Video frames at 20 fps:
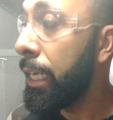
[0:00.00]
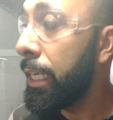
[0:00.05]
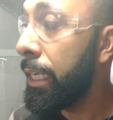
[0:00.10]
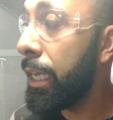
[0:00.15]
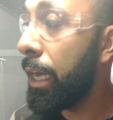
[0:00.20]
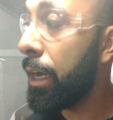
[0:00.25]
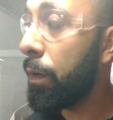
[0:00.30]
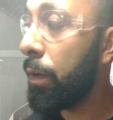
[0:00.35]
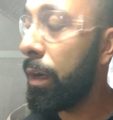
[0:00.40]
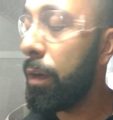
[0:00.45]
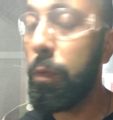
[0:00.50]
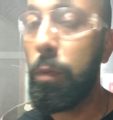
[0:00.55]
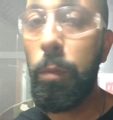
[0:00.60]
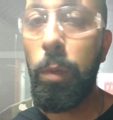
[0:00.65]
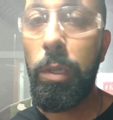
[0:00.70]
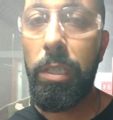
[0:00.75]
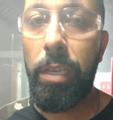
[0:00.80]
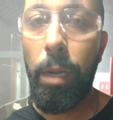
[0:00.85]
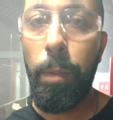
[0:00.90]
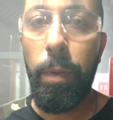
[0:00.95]
E agora eu vou
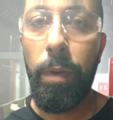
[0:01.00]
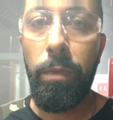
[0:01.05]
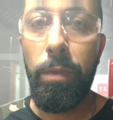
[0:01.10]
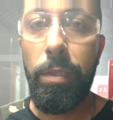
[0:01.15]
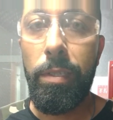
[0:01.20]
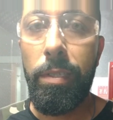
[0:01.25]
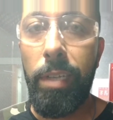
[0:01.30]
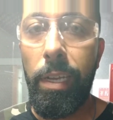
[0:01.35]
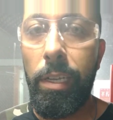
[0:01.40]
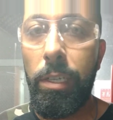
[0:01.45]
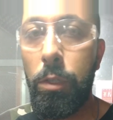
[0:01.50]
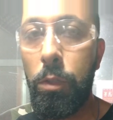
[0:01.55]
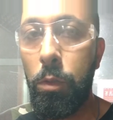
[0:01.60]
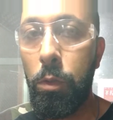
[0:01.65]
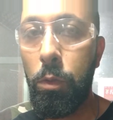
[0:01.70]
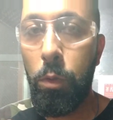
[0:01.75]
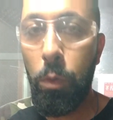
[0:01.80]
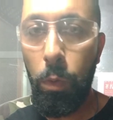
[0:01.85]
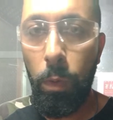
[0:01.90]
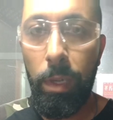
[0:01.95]
mostrar para vocês
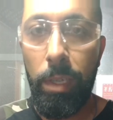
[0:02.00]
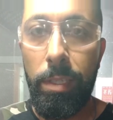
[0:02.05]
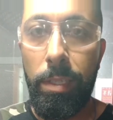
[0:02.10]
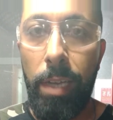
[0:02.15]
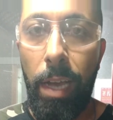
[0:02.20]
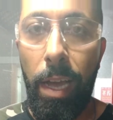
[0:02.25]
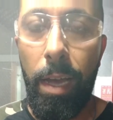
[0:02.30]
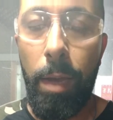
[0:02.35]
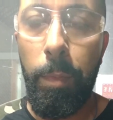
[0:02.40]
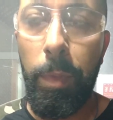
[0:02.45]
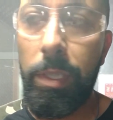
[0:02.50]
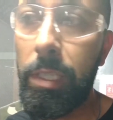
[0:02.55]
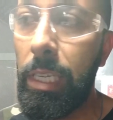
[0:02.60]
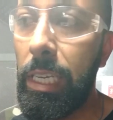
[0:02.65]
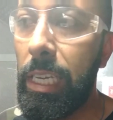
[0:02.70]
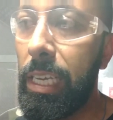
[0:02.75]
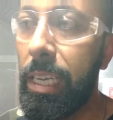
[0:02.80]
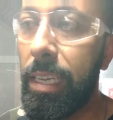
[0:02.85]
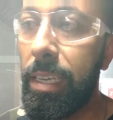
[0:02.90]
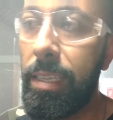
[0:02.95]
duas armas
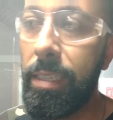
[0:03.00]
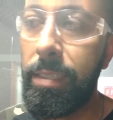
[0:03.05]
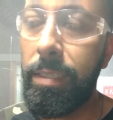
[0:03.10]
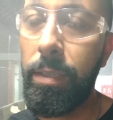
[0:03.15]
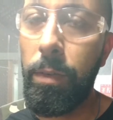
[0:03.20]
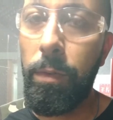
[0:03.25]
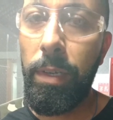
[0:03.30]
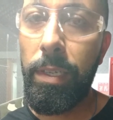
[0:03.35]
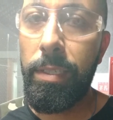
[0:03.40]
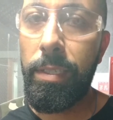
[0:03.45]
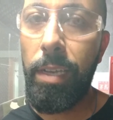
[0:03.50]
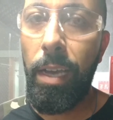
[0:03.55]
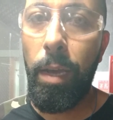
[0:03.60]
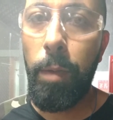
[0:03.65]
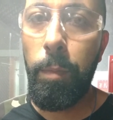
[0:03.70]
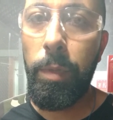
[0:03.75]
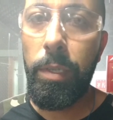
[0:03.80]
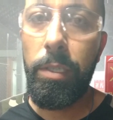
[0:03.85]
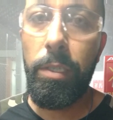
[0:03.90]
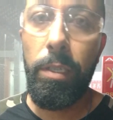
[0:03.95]
que são as
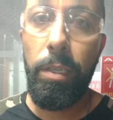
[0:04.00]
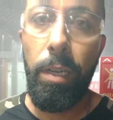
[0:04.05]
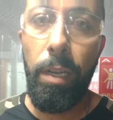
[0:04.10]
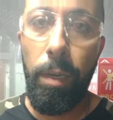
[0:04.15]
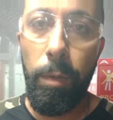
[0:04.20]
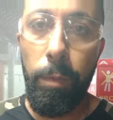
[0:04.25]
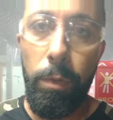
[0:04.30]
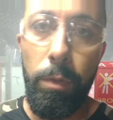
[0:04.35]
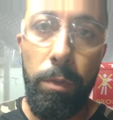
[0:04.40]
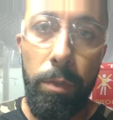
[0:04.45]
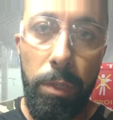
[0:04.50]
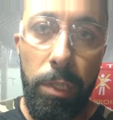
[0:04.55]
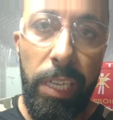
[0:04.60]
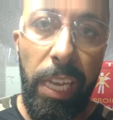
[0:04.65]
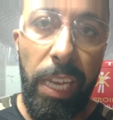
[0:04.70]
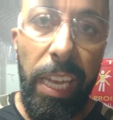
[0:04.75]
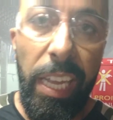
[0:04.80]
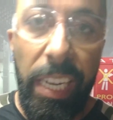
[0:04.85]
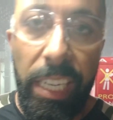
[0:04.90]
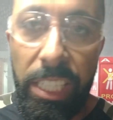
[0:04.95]
armas, digamos,
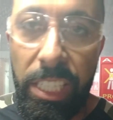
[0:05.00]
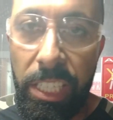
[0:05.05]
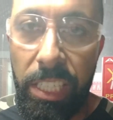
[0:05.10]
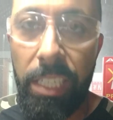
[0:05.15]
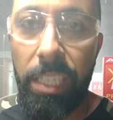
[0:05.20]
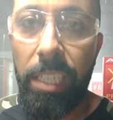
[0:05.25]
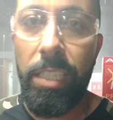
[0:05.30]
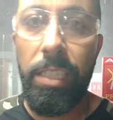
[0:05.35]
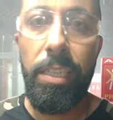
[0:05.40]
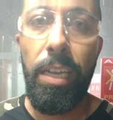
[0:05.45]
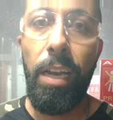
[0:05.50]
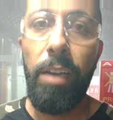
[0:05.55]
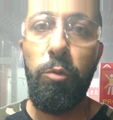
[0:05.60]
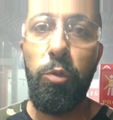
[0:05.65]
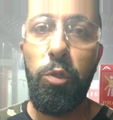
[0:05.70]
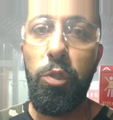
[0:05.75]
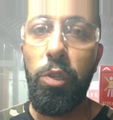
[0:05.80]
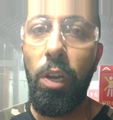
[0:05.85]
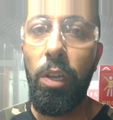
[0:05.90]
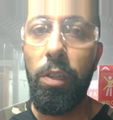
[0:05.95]
queridinhas,
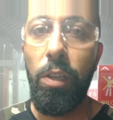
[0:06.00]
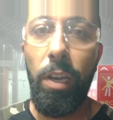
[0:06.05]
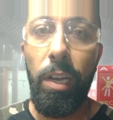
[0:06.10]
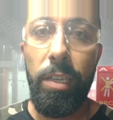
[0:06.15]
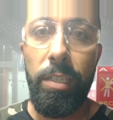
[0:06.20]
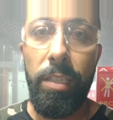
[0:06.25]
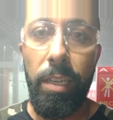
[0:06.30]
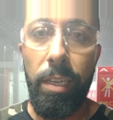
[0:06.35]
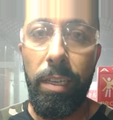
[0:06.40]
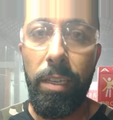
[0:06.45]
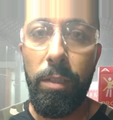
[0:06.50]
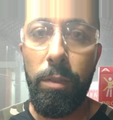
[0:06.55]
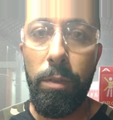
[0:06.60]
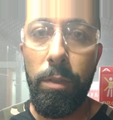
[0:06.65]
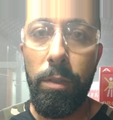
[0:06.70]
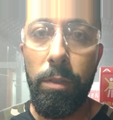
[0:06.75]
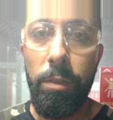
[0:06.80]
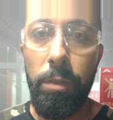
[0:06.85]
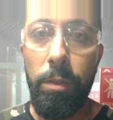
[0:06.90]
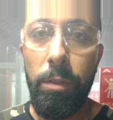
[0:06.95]
os xodós daqui
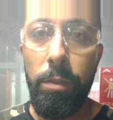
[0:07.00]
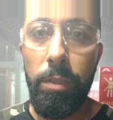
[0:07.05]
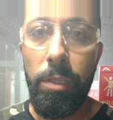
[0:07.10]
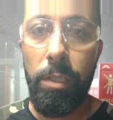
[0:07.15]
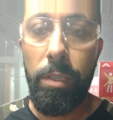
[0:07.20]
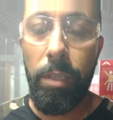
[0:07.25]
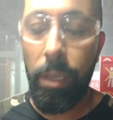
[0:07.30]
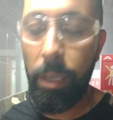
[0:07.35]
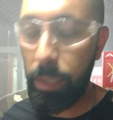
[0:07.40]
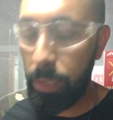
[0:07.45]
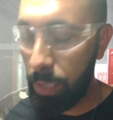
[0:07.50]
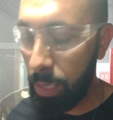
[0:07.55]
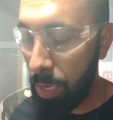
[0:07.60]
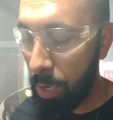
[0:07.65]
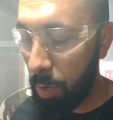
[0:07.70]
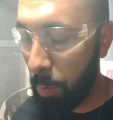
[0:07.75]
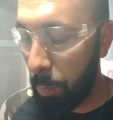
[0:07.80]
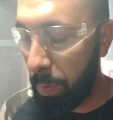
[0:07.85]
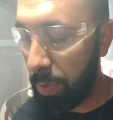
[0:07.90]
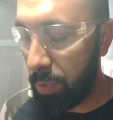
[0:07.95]
do, do, do stand,
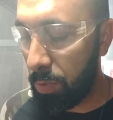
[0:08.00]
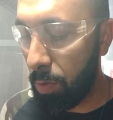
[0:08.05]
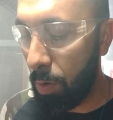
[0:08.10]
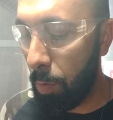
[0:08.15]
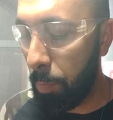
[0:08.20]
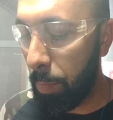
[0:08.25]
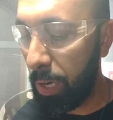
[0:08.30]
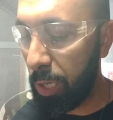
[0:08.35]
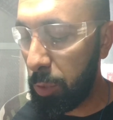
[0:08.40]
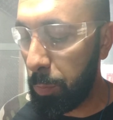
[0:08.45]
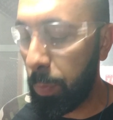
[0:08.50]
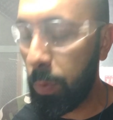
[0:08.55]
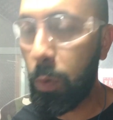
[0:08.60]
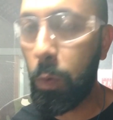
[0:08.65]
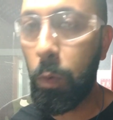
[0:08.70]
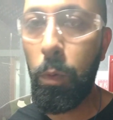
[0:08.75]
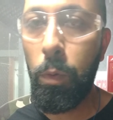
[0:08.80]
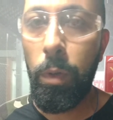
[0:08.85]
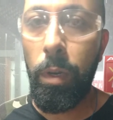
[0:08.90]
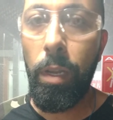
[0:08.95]
o pessoal mais
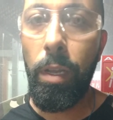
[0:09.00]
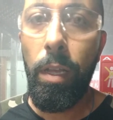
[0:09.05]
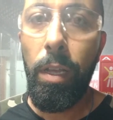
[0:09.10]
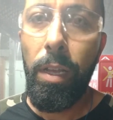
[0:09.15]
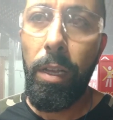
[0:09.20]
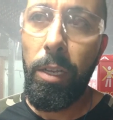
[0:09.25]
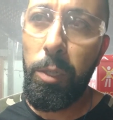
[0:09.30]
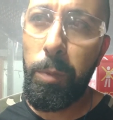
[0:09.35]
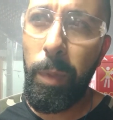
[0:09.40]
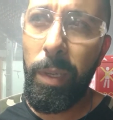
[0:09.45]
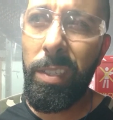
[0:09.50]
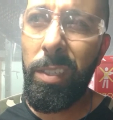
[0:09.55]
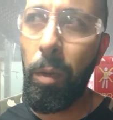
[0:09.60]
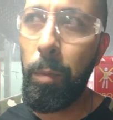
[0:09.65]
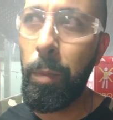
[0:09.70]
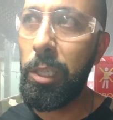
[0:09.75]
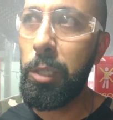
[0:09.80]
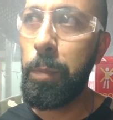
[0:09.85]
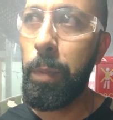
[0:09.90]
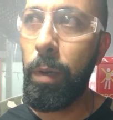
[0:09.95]
procura,
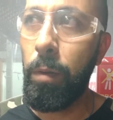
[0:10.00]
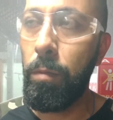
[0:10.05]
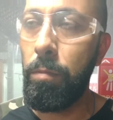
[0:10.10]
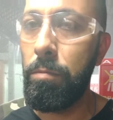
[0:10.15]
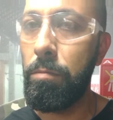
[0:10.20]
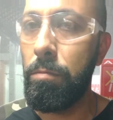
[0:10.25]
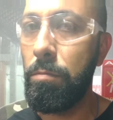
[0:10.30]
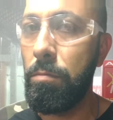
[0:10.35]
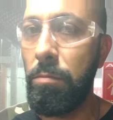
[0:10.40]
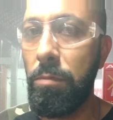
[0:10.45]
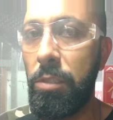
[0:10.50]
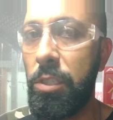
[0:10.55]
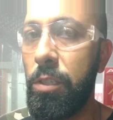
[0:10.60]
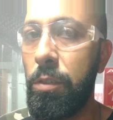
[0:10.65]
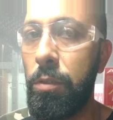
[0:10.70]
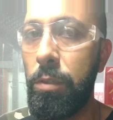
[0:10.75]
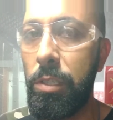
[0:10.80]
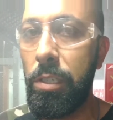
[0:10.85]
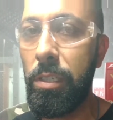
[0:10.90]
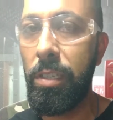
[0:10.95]
especialmente para um
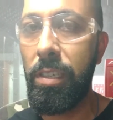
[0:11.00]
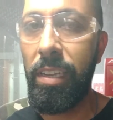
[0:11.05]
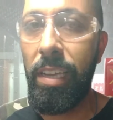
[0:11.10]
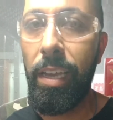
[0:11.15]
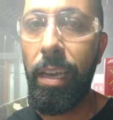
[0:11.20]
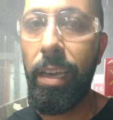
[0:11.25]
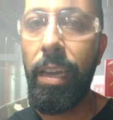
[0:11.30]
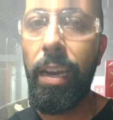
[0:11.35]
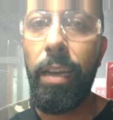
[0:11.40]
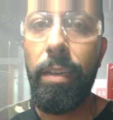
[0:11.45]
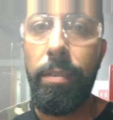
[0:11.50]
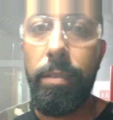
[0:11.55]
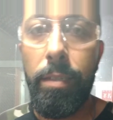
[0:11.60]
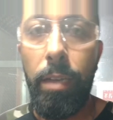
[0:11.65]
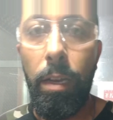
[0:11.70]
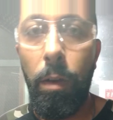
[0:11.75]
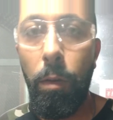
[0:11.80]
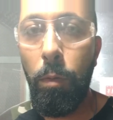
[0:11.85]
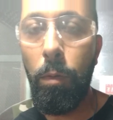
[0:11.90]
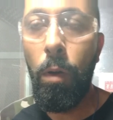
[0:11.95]
tiro de
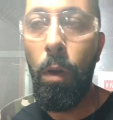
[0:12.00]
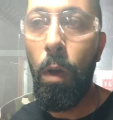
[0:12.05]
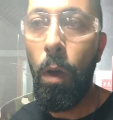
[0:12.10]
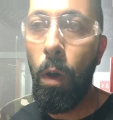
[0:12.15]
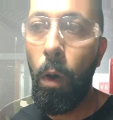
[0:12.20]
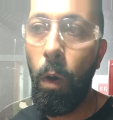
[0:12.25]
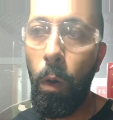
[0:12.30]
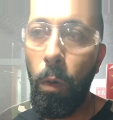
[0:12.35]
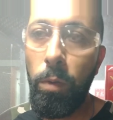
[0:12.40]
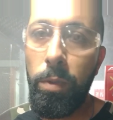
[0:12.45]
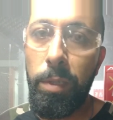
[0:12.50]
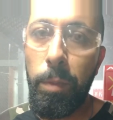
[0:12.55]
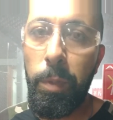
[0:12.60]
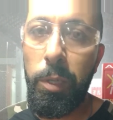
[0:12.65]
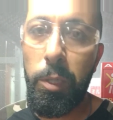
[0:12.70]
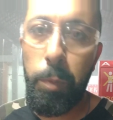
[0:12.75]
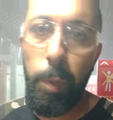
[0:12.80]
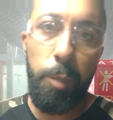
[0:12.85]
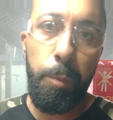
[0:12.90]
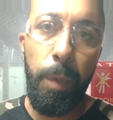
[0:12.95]
recreação ou
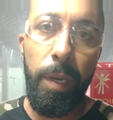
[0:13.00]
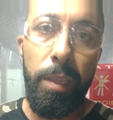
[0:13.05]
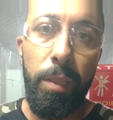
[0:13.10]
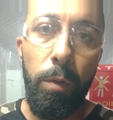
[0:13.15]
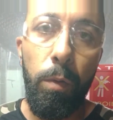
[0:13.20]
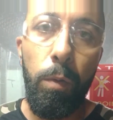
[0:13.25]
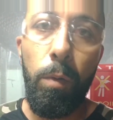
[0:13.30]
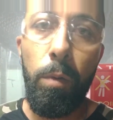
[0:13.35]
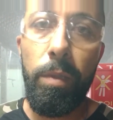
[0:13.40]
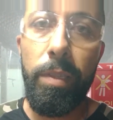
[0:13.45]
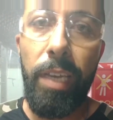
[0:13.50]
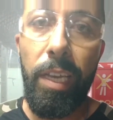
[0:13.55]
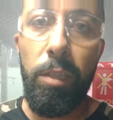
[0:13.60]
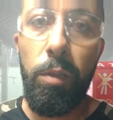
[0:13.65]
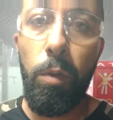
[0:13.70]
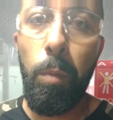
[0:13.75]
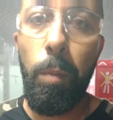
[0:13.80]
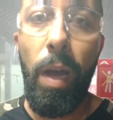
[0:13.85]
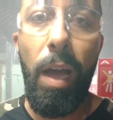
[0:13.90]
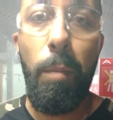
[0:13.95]
simplesmente para ter um
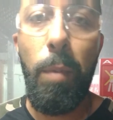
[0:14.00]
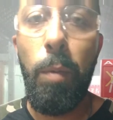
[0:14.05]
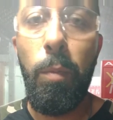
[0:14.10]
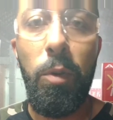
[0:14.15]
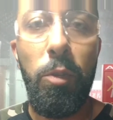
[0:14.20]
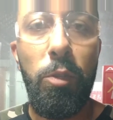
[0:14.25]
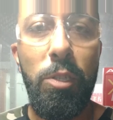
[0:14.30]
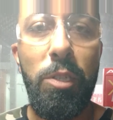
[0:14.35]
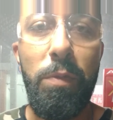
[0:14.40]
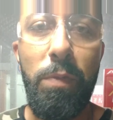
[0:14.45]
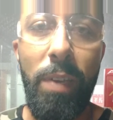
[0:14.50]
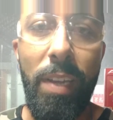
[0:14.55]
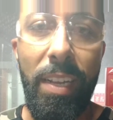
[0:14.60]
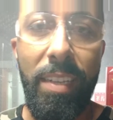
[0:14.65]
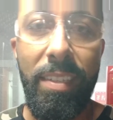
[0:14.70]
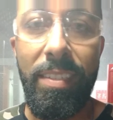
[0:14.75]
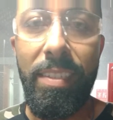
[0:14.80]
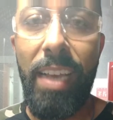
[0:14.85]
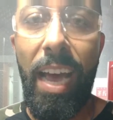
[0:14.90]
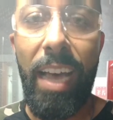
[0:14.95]
contato com uma arma muito
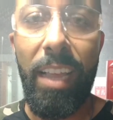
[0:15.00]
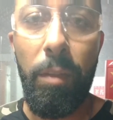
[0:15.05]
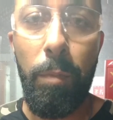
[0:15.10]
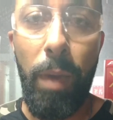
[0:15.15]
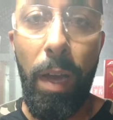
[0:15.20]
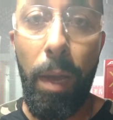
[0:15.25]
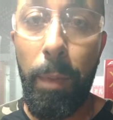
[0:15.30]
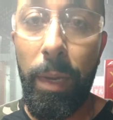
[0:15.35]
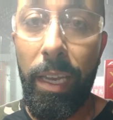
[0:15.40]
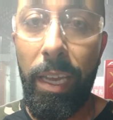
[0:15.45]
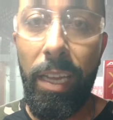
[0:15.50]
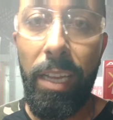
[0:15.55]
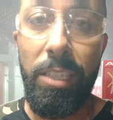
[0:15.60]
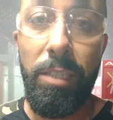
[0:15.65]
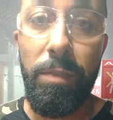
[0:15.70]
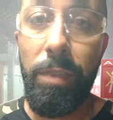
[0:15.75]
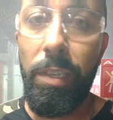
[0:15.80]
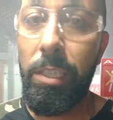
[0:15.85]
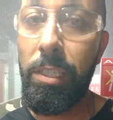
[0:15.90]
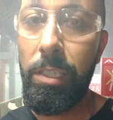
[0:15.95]
diferenciada, uma arma que é
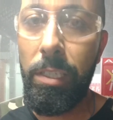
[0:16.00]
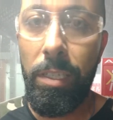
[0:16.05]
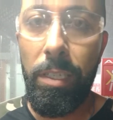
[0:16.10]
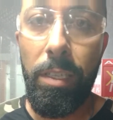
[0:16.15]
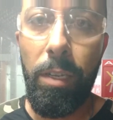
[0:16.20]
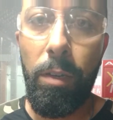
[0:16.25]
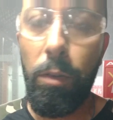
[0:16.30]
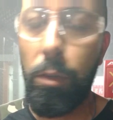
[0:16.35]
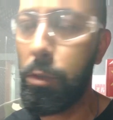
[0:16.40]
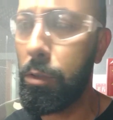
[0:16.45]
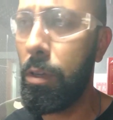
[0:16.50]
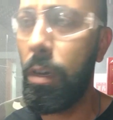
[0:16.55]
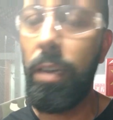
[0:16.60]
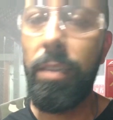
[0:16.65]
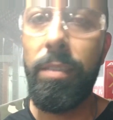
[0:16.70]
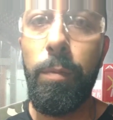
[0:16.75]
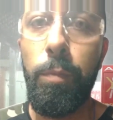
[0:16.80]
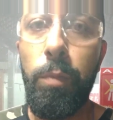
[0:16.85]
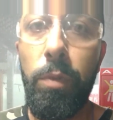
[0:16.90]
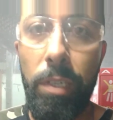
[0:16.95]
divertida,
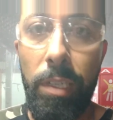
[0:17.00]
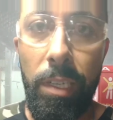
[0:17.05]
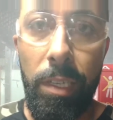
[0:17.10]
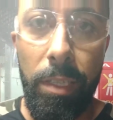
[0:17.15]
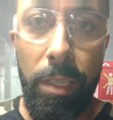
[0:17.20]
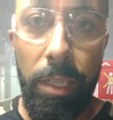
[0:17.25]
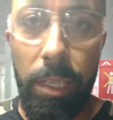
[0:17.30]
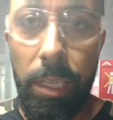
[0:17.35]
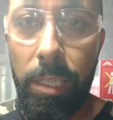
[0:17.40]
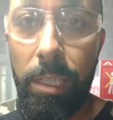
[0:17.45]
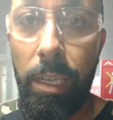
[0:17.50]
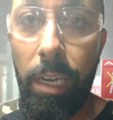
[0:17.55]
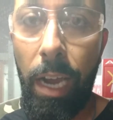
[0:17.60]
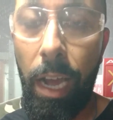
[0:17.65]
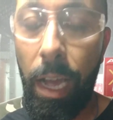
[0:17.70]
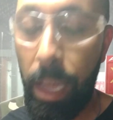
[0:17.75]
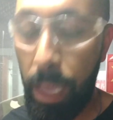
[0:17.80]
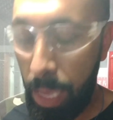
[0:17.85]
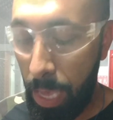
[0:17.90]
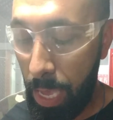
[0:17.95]
gostosa, bonita de atirar.